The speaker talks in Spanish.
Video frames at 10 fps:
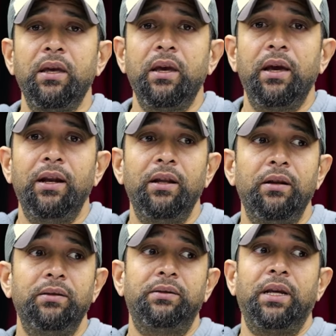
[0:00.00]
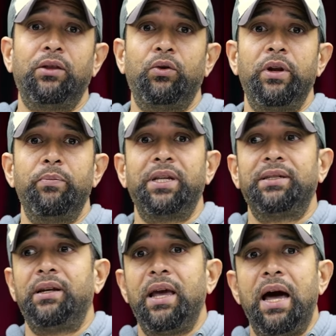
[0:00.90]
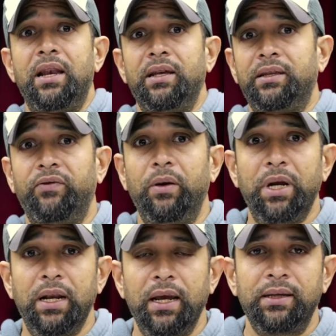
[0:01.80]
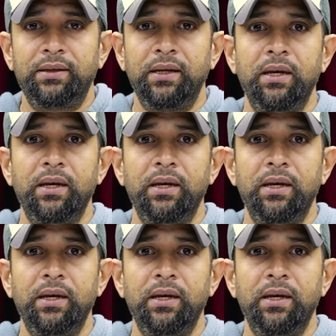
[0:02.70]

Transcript: el, sector empresarial, estas familias,